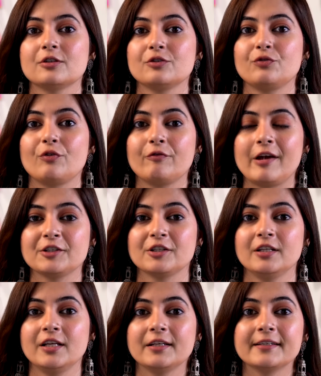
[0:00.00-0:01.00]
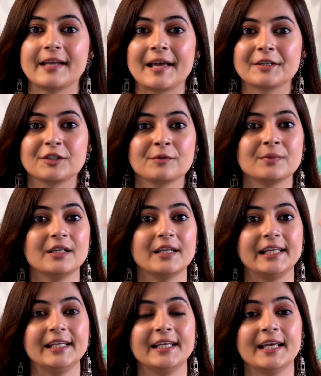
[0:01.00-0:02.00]
जस्ट फॉर फैशन ये डिटैचेबल
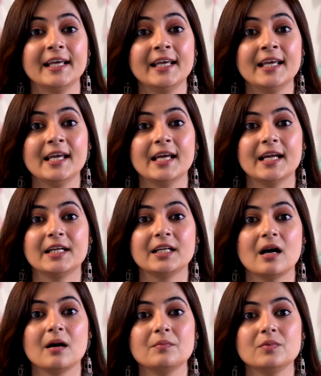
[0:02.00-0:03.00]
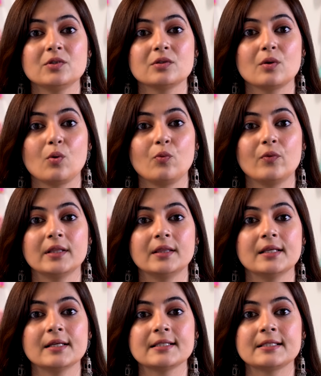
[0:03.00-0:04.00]
नहीं है इट कम्स विद
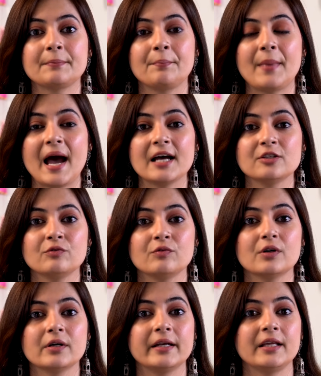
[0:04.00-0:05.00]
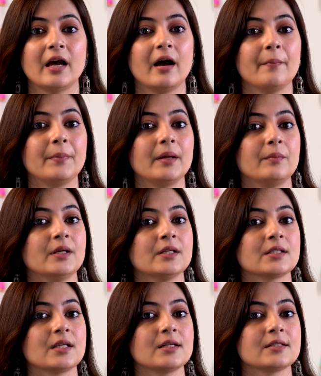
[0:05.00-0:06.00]
दिस पैच वर्क एंड यहाँ पे
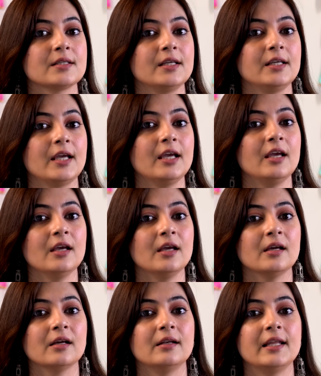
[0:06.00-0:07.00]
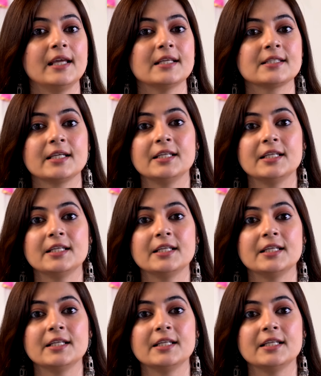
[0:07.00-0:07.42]
इस तरह से ये लेस की